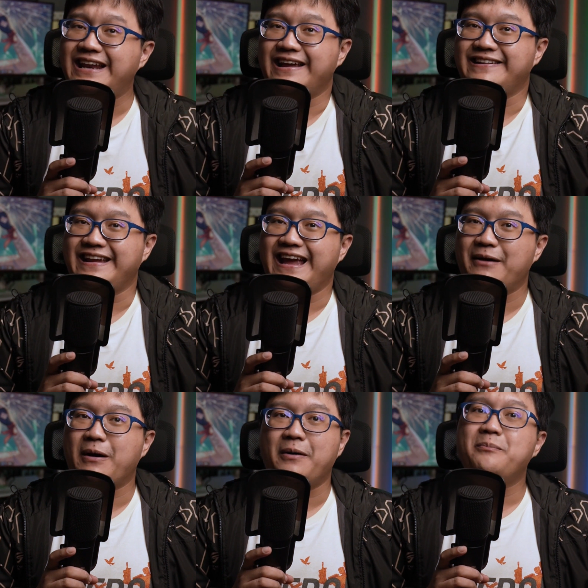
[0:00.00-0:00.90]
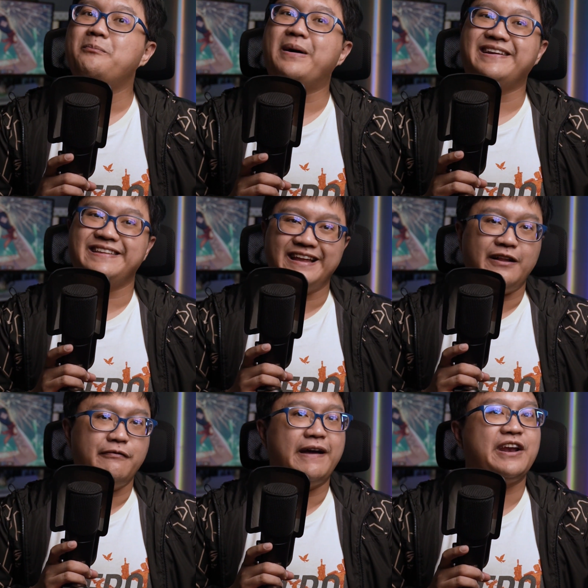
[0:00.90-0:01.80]
gede sih, emang, but still
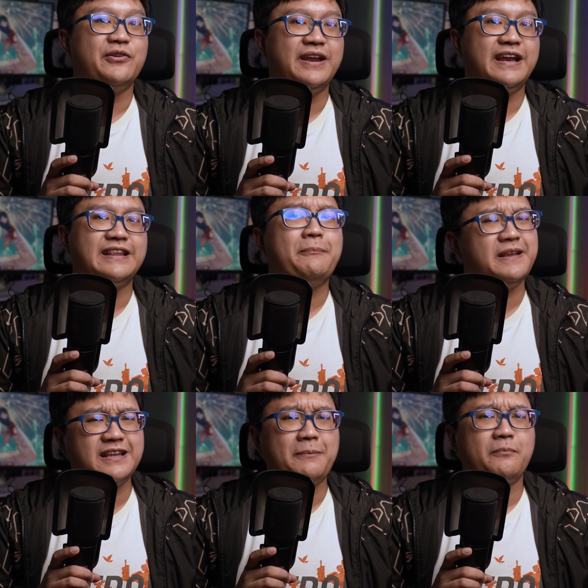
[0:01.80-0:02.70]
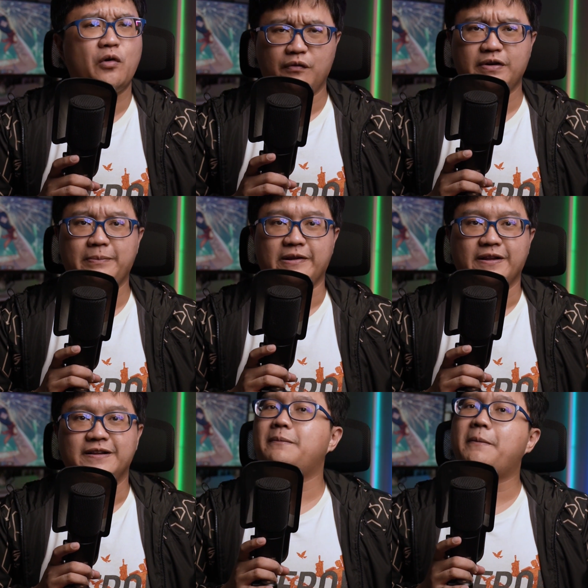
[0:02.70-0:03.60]
very unique, tapi tetap comfortable.
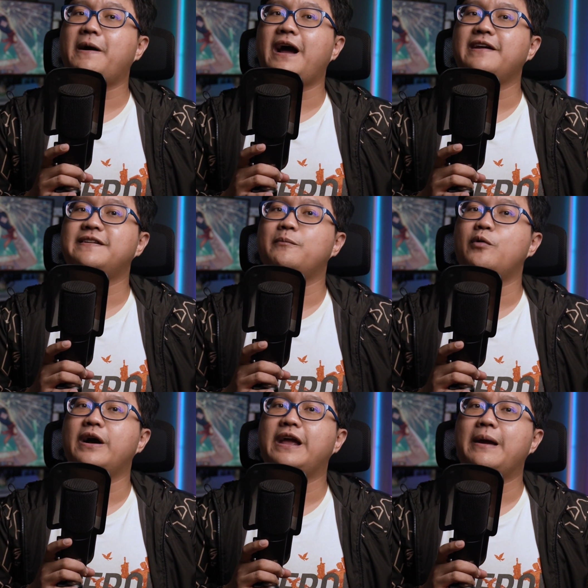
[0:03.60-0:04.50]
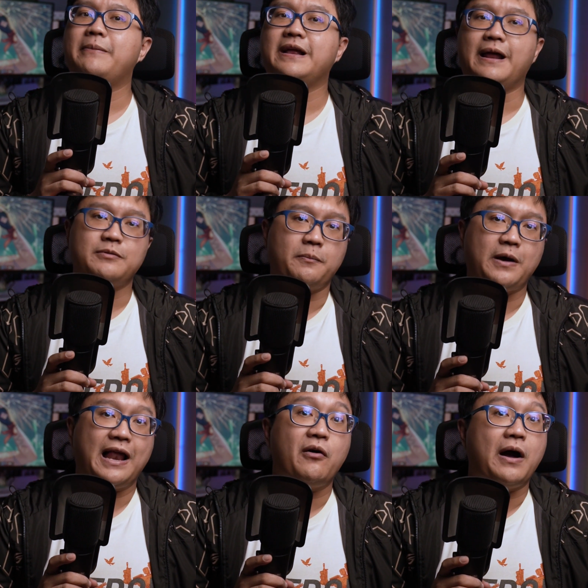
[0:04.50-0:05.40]
Tapi apakah sebuah gaming laptop
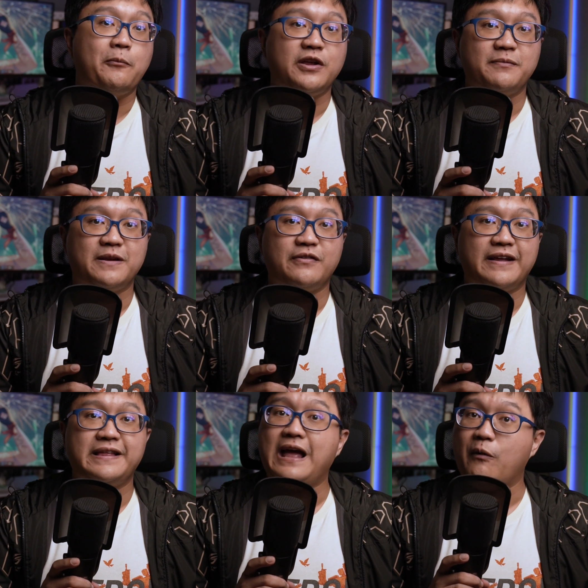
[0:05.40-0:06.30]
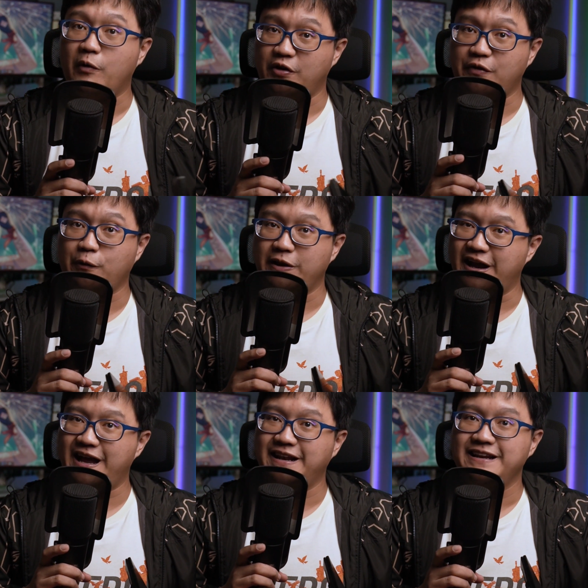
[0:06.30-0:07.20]
kalau nggak punya spesifikasi yang wonderful
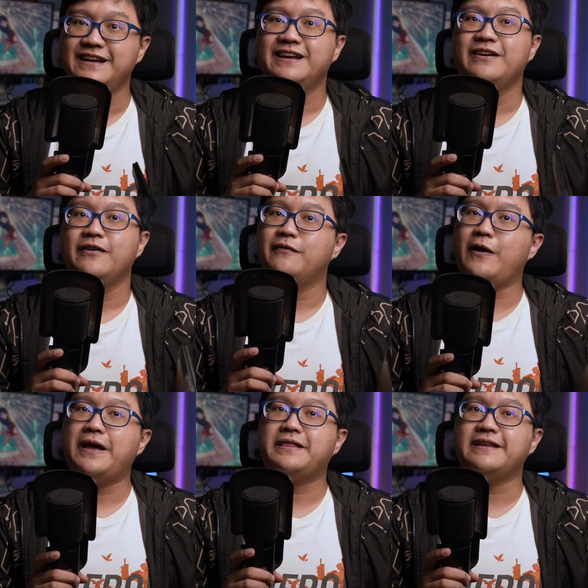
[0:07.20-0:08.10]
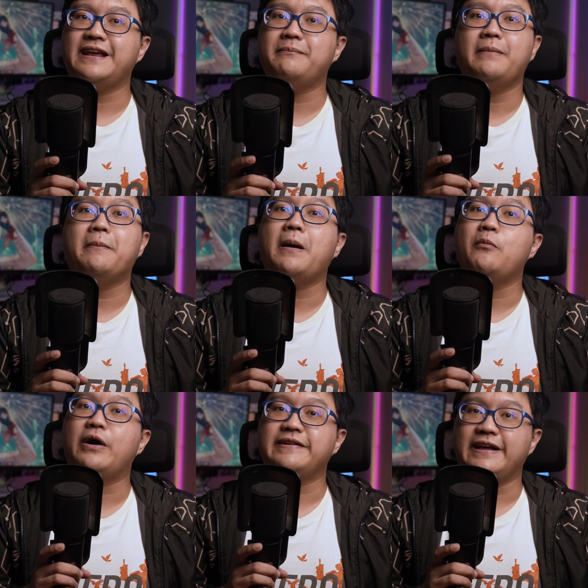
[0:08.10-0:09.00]
ya kan? Flow X13 memang
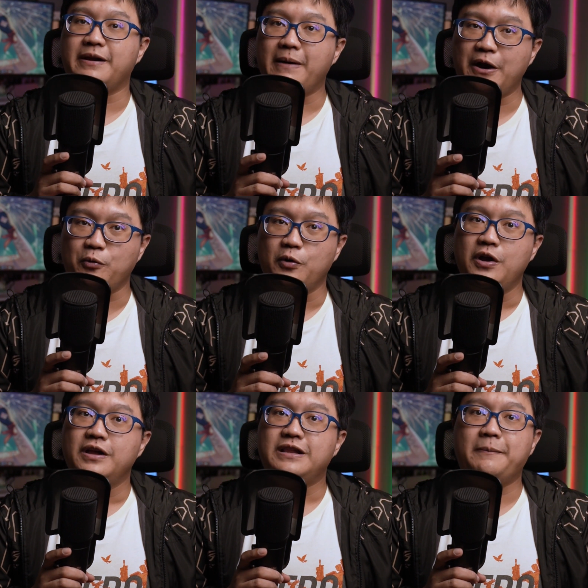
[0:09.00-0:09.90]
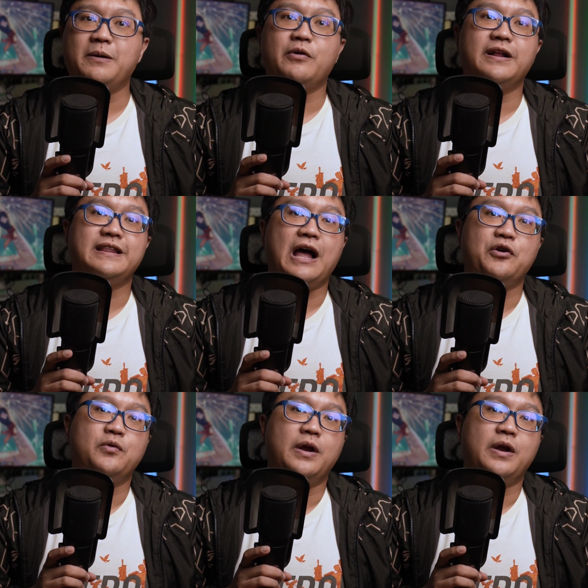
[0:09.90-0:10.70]
bukan seri baru, tapi di model tahun